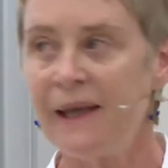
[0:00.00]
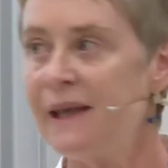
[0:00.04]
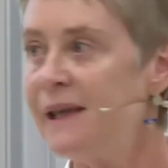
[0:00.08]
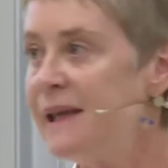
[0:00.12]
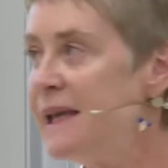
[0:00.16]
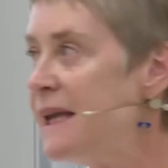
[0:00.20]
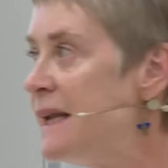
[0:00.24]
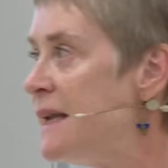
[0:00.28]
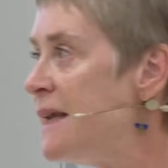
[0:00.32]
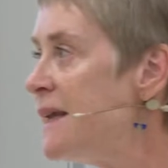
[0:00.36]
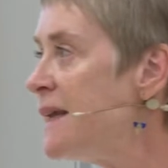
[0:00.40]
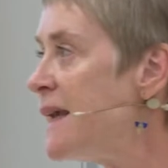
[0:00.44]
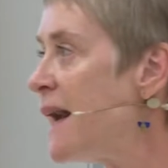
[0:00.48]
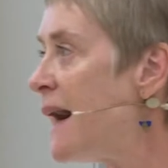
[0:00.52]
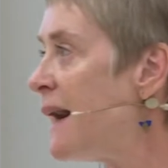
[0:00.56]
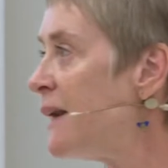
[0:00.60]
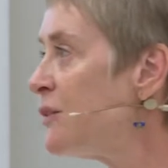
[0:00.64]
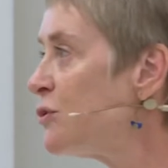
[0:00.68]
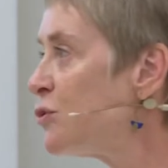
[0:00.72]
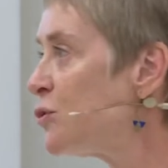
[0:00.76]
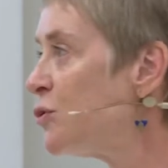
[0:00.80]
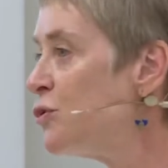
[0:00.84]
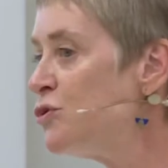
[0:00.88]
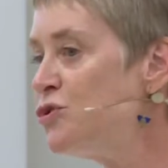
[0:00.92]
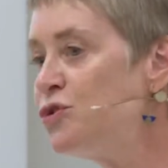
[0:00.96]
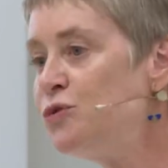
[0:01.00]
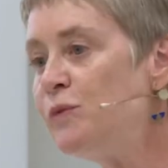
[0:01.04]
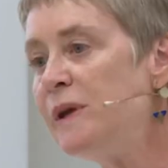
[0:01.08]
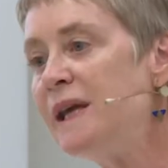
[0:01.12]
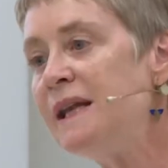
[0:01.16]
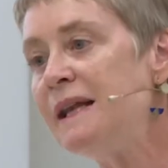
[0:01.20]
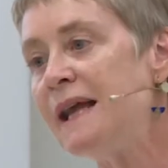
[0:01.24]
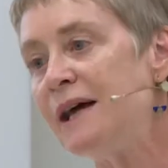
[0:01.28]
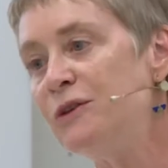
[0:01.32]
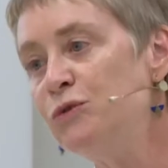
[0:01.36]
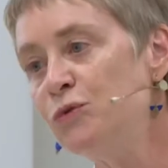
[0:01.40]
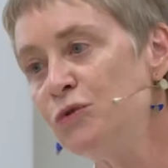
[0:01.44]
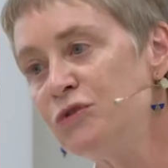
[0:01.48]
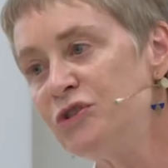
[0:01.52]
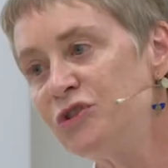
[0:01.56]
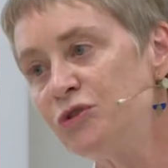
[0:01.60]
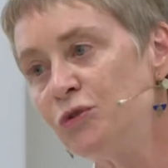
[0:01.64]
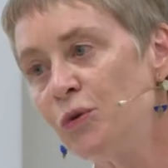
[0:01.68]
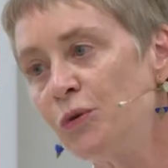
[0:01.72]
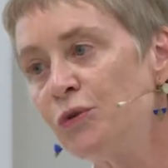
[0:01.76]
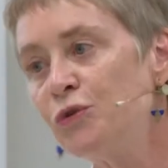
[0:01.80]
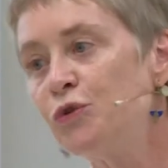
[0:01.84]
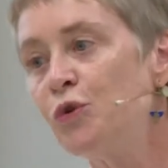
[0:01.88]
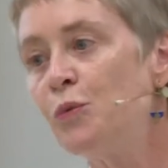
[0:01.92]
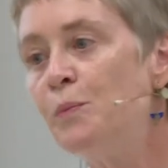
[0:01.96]
il y a introduit la
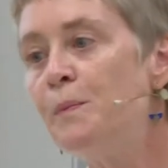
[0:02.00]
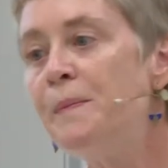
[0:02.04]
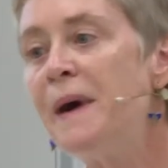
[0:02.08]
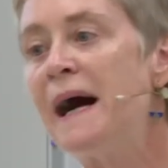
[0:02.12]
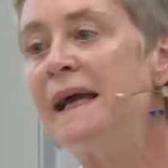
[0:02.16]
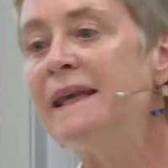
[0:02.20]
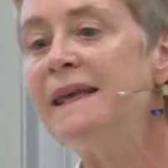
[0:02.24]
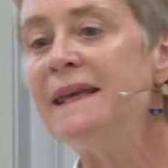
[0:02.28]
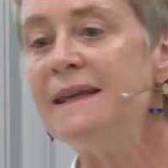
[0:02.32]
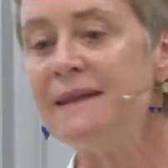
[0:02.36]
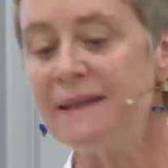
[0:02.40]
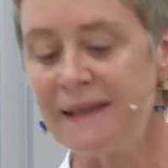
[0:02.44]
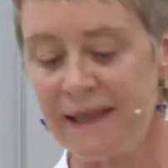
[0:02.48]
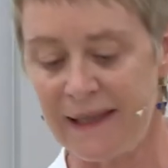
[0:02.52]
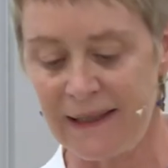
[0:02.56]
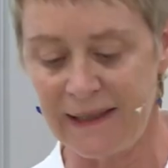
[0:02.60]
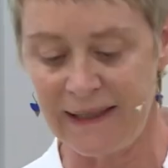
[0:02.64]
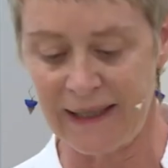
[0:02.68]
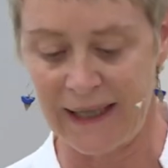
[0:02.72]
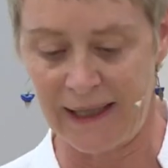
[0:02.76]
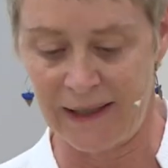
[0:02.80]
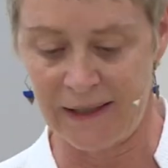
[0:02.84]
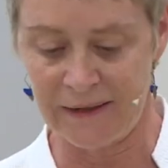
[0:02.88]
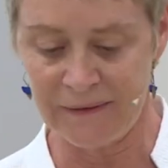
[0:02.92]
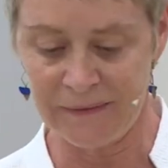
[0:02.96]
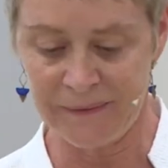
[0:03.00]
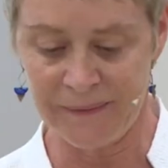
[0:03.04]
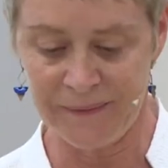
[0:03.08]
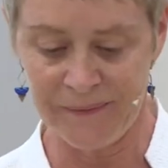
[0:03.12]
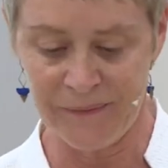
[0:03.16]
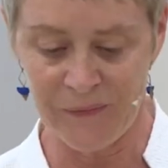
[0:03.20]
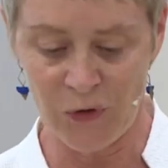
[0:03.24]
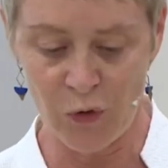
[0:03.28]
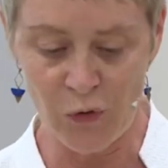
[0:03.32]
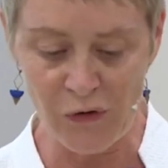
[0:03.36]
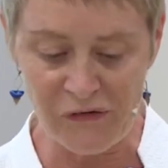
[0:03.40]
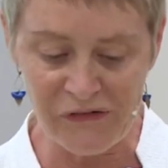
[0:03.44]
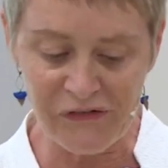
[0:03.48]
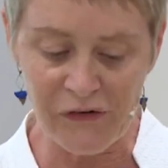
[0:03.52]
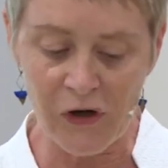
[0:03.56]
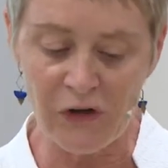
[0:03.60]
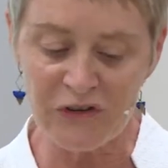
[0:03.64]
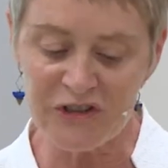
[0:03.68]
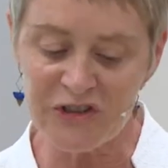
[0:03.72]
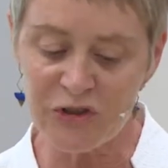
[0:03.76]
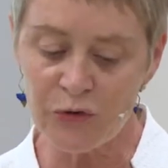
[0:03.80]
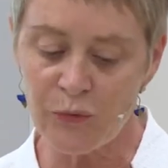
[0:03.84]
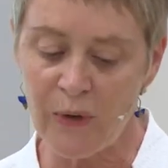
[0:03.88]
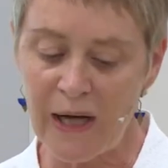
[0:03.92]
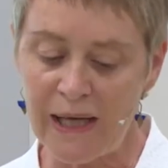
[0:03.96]
notion de païdéia que
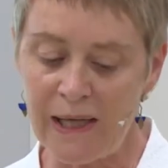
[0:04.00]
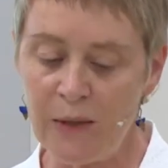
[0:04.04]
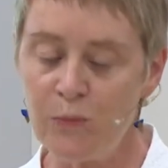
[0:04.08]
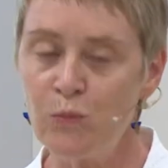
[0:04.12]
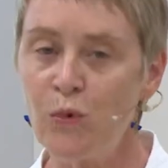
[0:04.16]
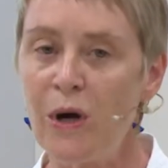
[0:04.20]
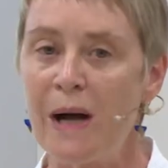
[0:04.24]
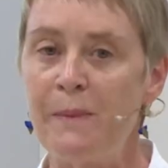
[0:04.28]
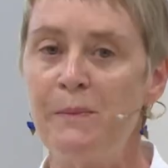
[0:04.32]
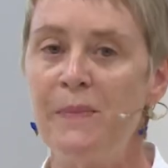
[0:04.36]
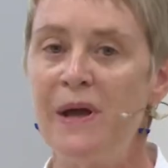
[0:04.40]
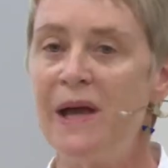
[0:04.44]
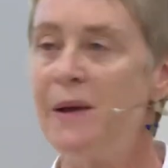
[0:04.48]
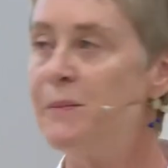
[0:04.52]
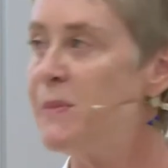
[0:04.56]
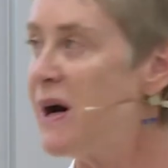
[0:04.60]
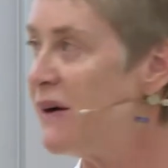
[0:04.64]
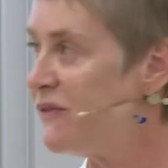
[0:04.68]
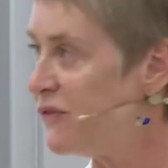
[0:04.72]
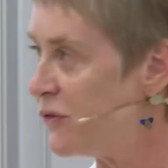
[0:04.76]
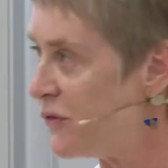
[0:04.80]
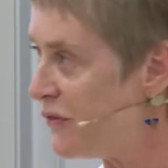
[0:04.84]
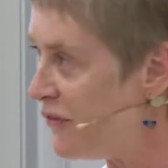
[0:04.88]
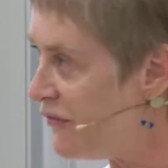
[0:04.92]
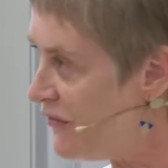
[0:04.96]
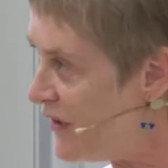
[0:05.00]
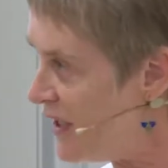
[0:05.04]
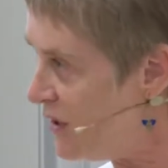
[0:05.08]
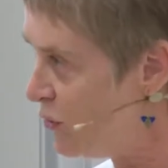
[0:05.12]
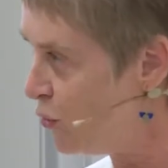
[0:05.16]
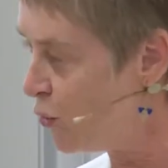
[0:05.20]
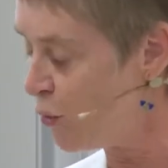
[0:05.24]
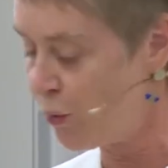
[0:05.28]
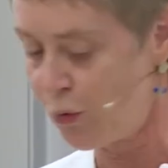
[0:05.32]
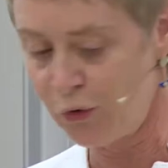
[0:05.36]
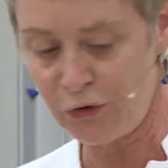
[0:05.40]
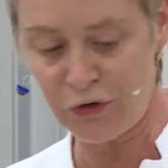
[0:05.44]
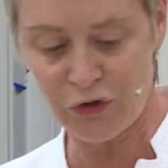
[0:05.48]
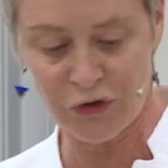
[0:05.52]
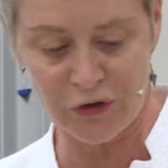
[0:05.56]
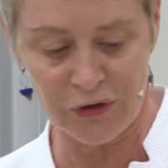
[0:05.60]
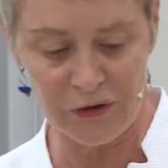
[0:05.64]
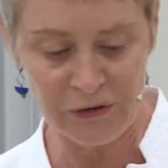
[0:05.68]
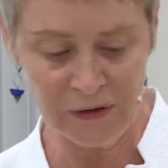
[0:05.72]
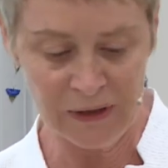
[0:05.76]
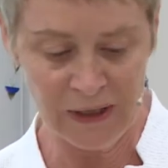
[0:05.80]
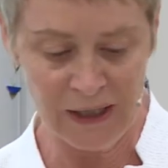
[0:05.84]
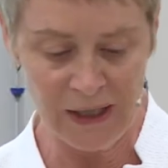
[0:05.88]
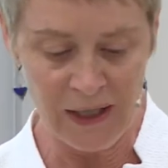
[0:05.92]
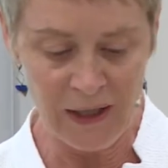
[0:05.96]
François et moi-même avons fait nôtre